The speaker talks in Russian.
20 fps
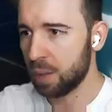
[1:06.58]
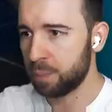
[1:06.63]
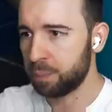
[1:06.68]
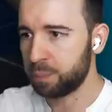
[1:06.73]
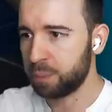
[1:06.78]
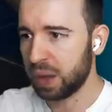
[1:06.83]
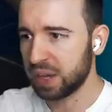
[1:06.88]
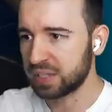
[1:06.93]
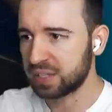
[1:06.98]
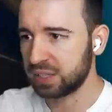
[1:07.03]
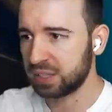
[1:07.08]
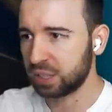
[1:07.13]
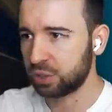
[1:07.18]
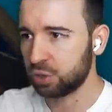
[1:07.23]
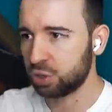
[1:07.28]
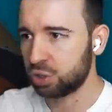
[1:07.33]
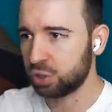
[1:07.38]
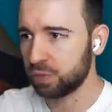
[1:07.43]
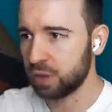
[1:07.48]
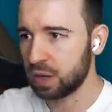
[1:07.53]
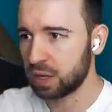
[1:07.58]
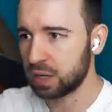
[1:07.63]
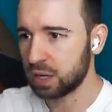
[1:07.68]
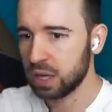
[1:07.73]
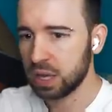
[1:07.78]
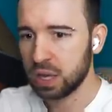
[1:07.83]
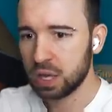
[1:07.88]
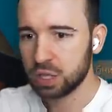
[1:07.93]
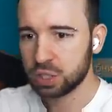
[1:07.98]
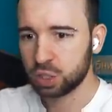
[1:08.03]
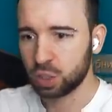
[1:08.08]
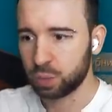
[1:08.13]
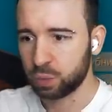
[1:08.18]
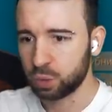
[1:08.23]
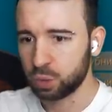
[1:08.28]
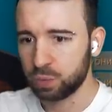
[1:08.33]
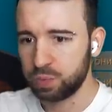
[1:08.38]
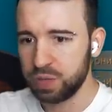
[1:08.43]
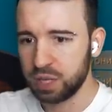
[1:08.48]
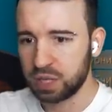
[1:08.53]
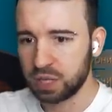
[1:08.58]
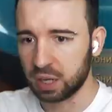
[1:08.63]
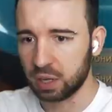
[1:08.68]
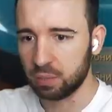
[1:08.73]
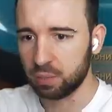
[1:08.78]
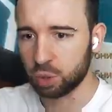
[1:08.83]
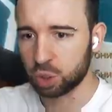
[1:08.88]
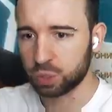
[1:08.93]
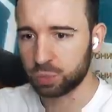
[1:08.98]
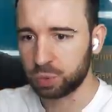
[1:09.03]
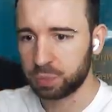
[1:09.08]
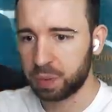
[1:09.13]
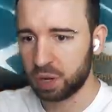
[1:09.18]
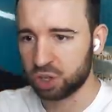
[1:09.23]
опасный такой чувак. Стоп, клубника. Можно будет